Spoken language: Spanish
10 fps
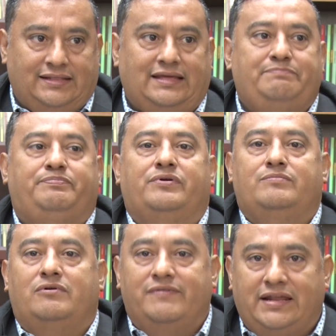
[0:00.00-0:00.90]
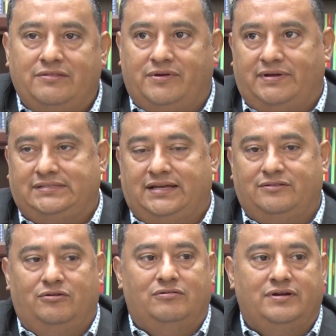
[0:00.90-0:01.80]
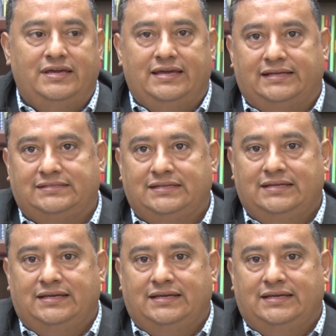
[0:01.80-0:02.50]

de promover nuevas tecnologías,